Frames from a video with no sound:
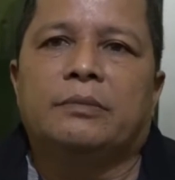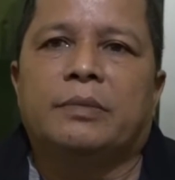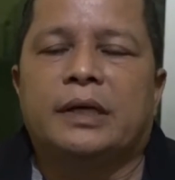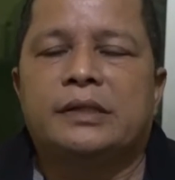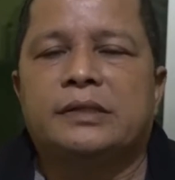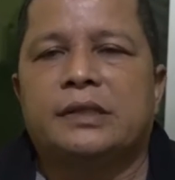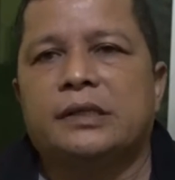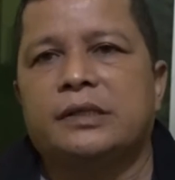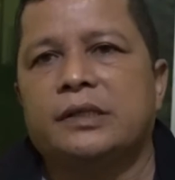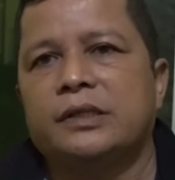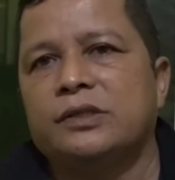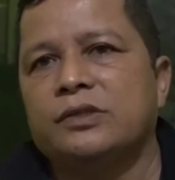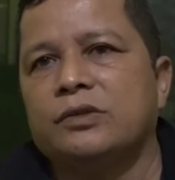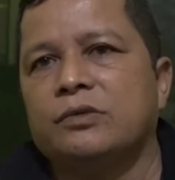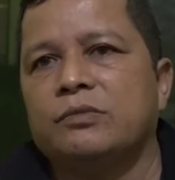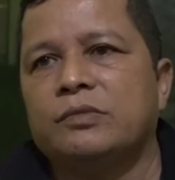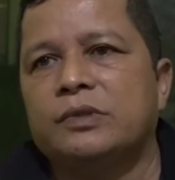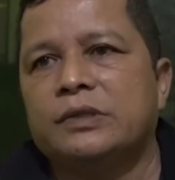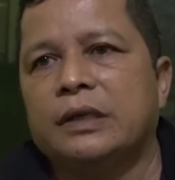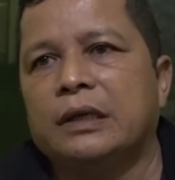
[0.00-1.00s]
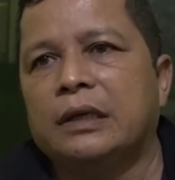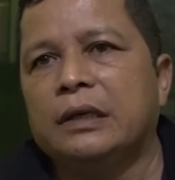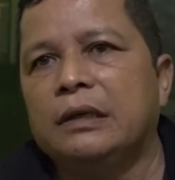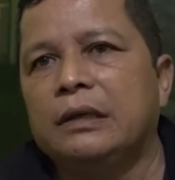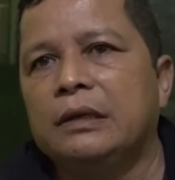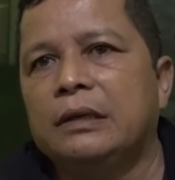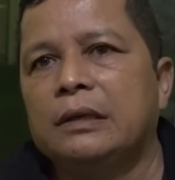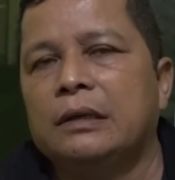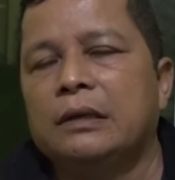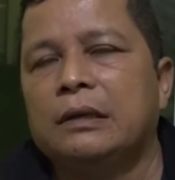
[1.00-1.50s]
PSSI Sumsel
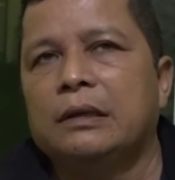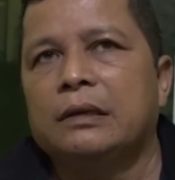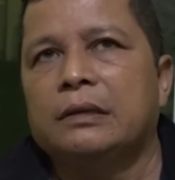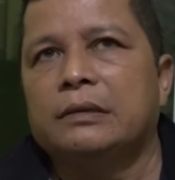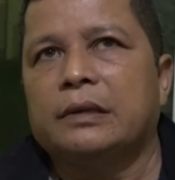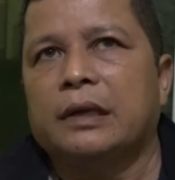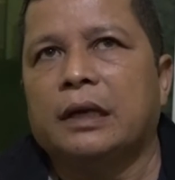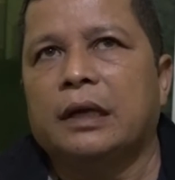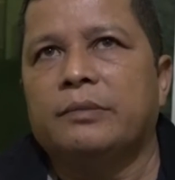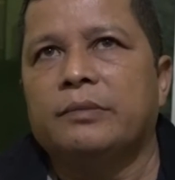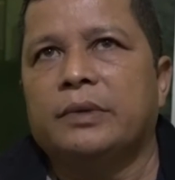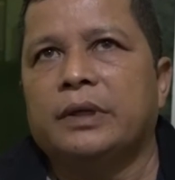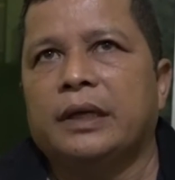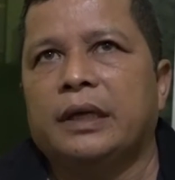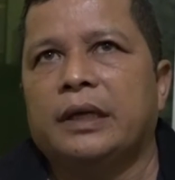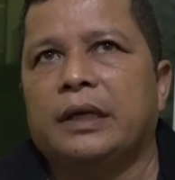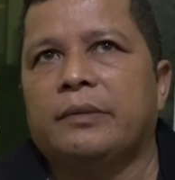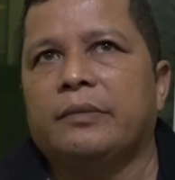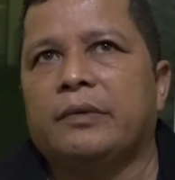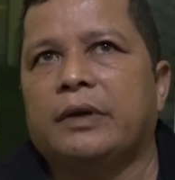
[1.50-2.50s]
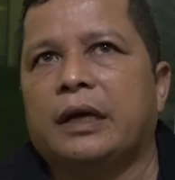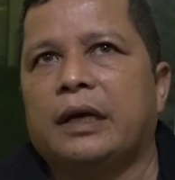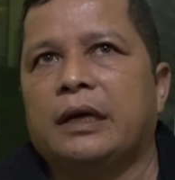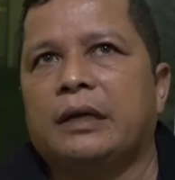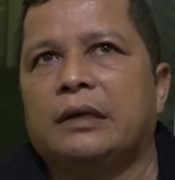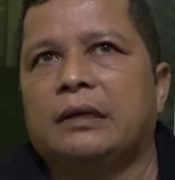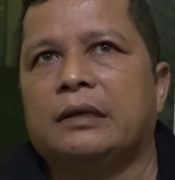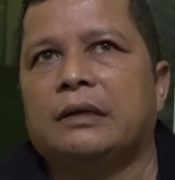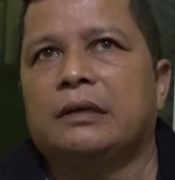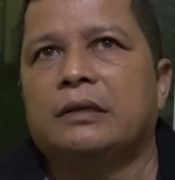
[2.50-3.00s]
telah
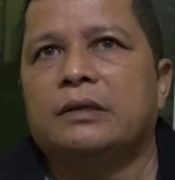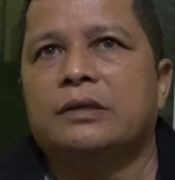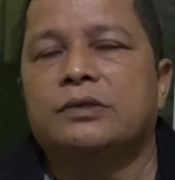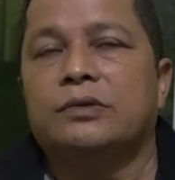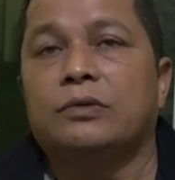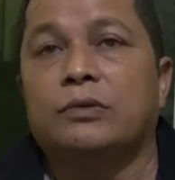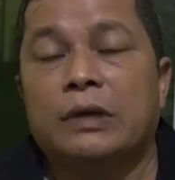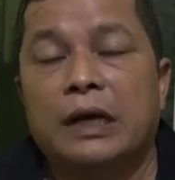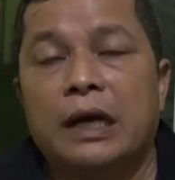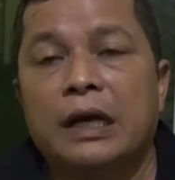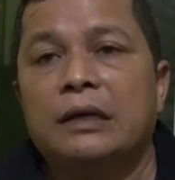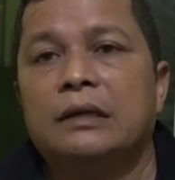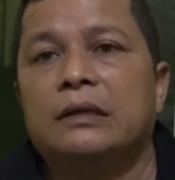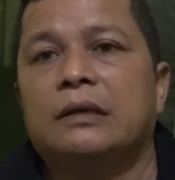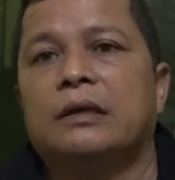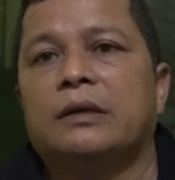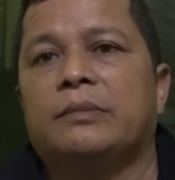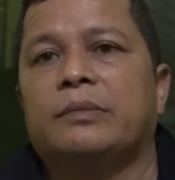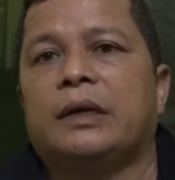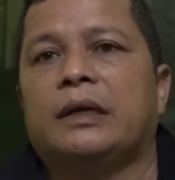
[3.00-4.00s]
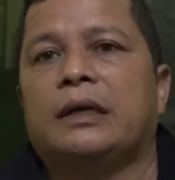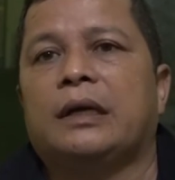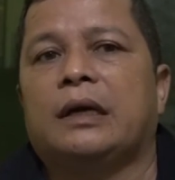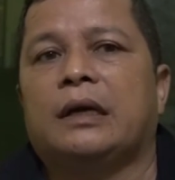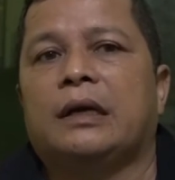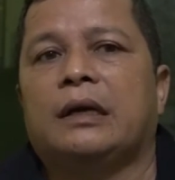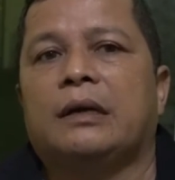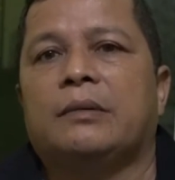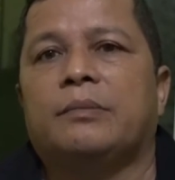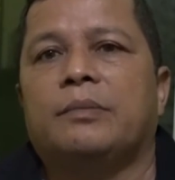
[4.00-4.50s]
mengirimkan surat
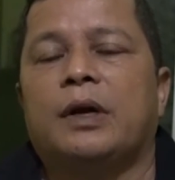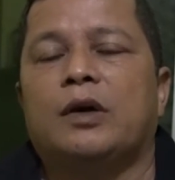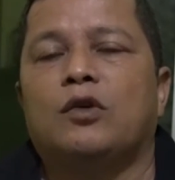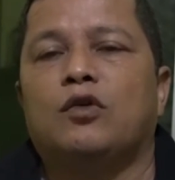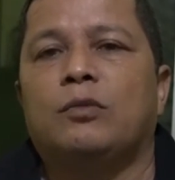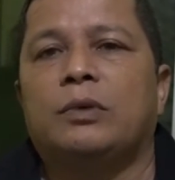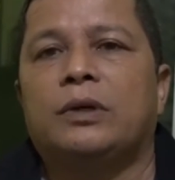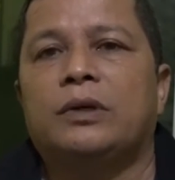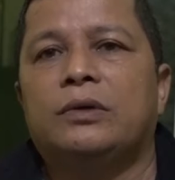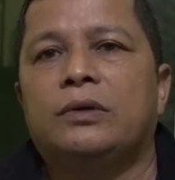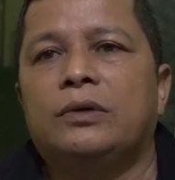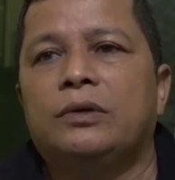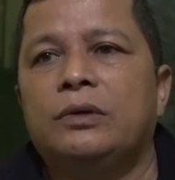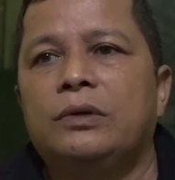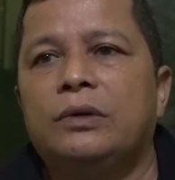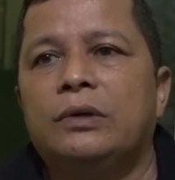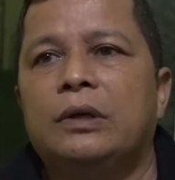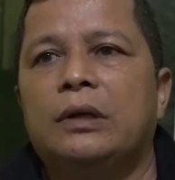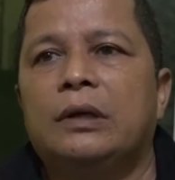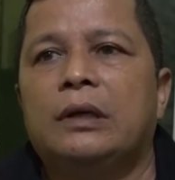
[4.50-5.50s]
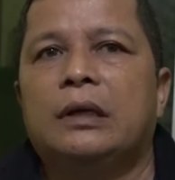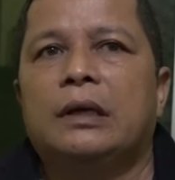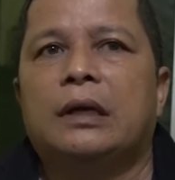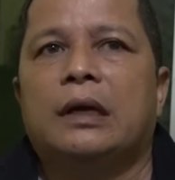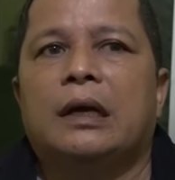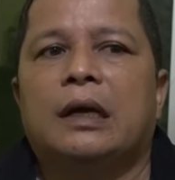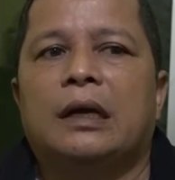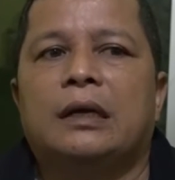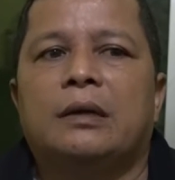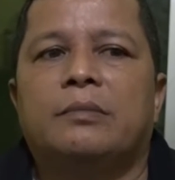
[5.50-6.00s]
kepada Pak Gubernur
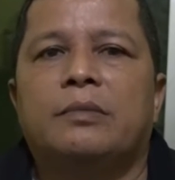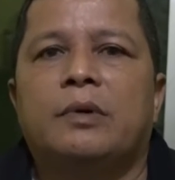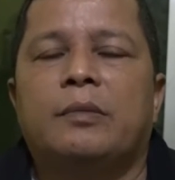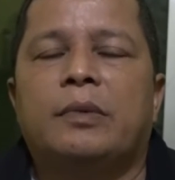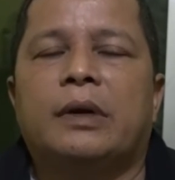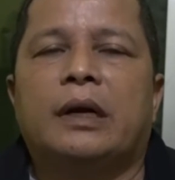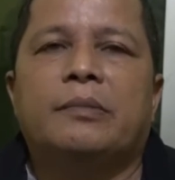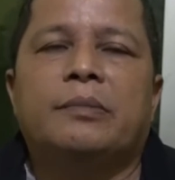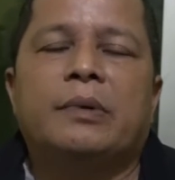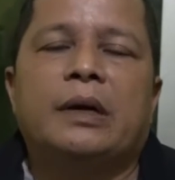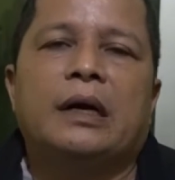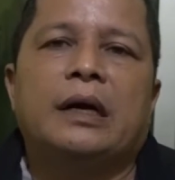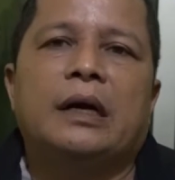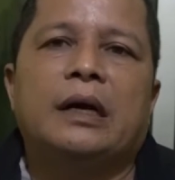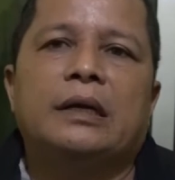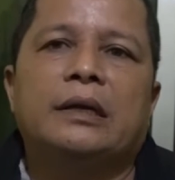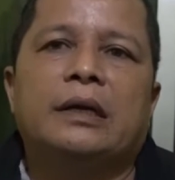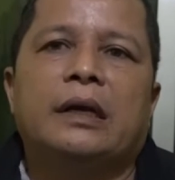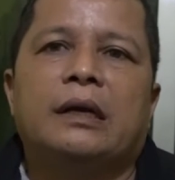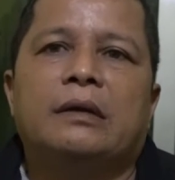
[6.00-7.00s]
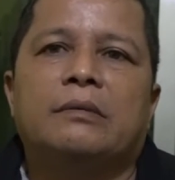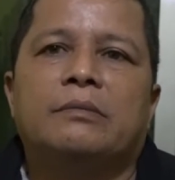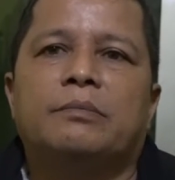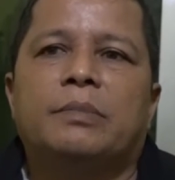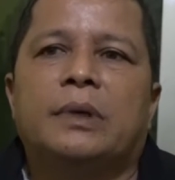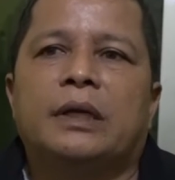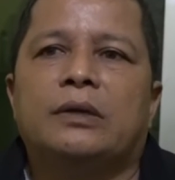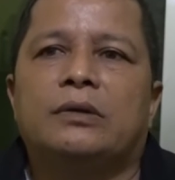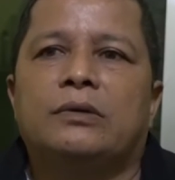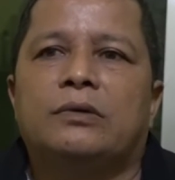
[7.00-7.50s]
ada beberapa hal yang
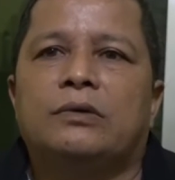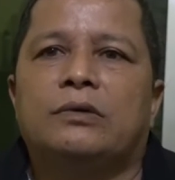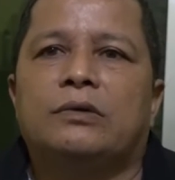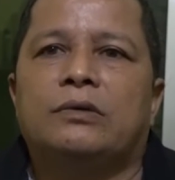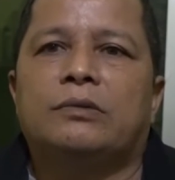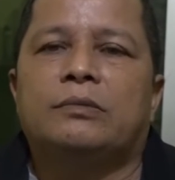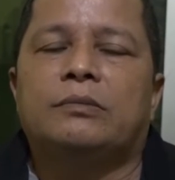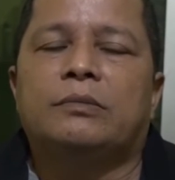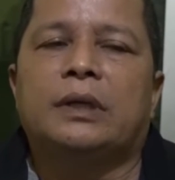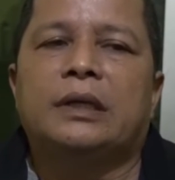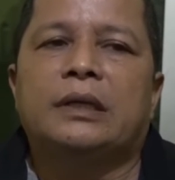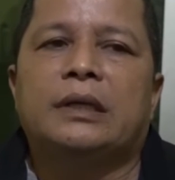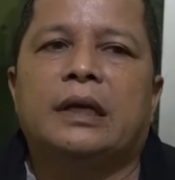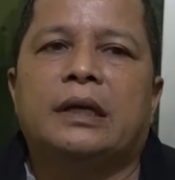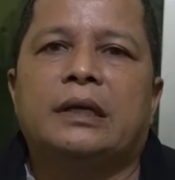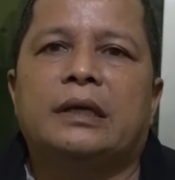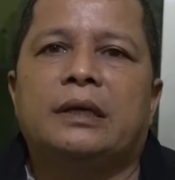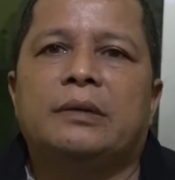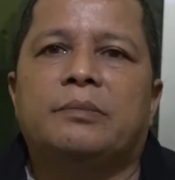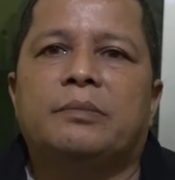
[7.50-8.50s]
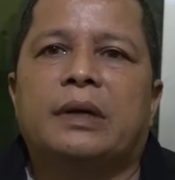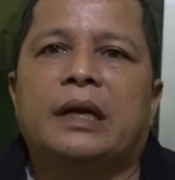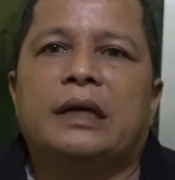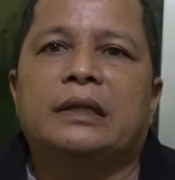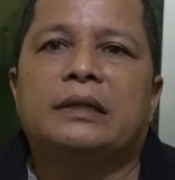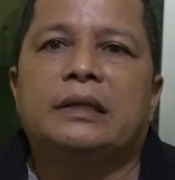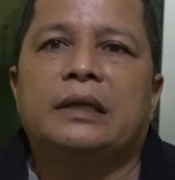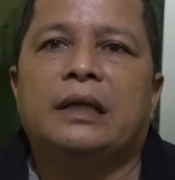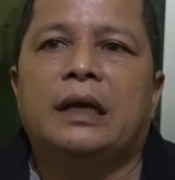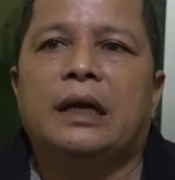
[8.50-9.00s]
perlu menjadi
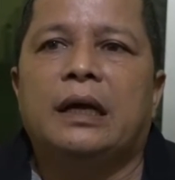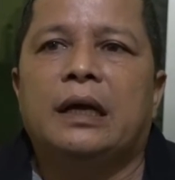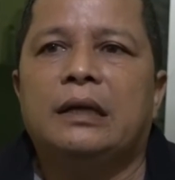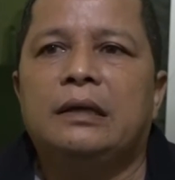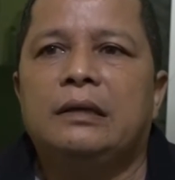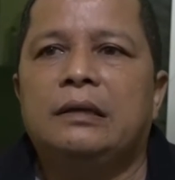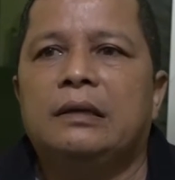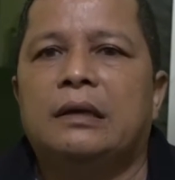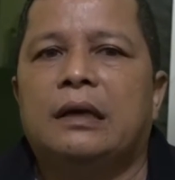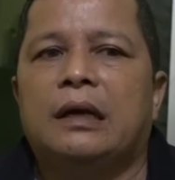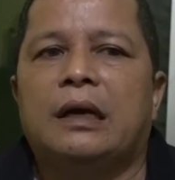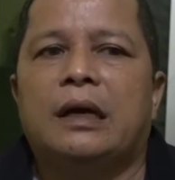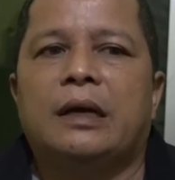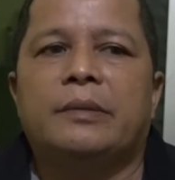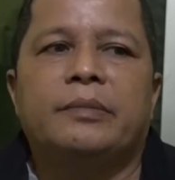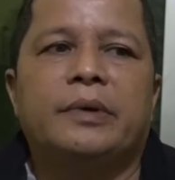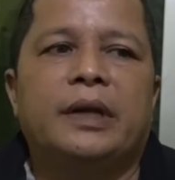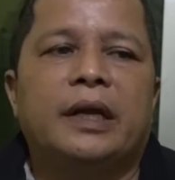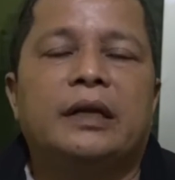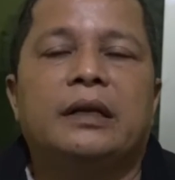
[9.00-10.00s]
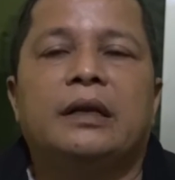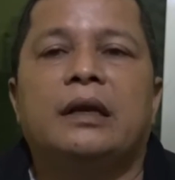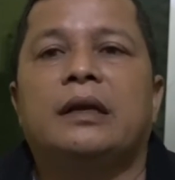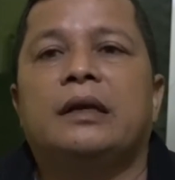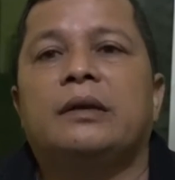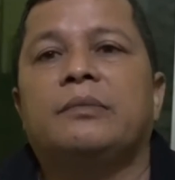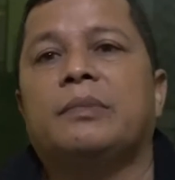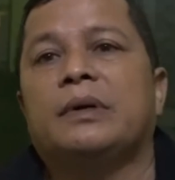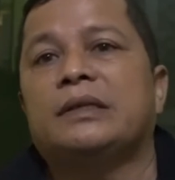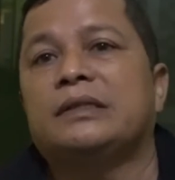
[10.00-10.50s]
perhatian update
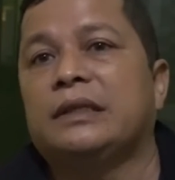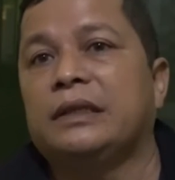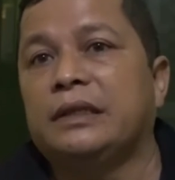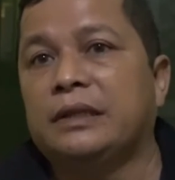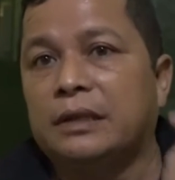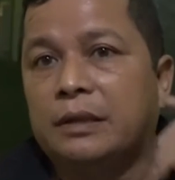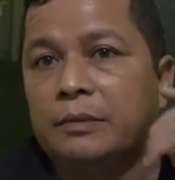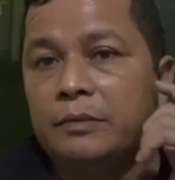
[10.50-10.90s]
dari fasilit